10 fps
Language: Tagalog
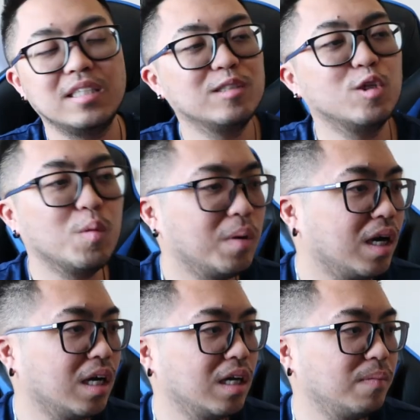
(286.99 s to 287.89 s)
as in
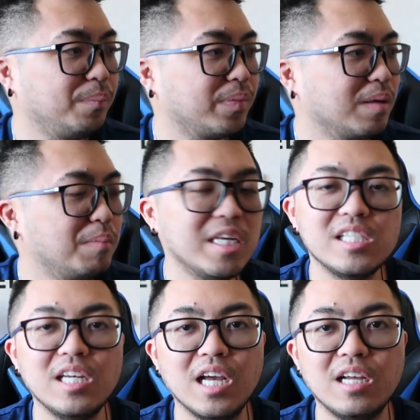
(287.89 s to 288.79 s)
sobrang
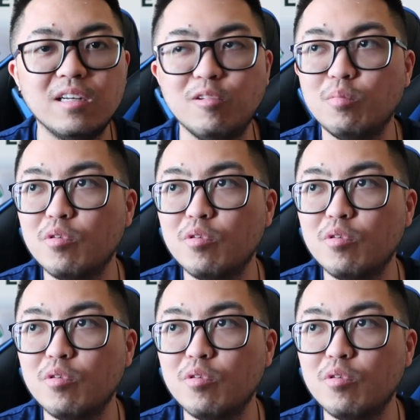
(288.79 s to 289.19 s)
busy na nung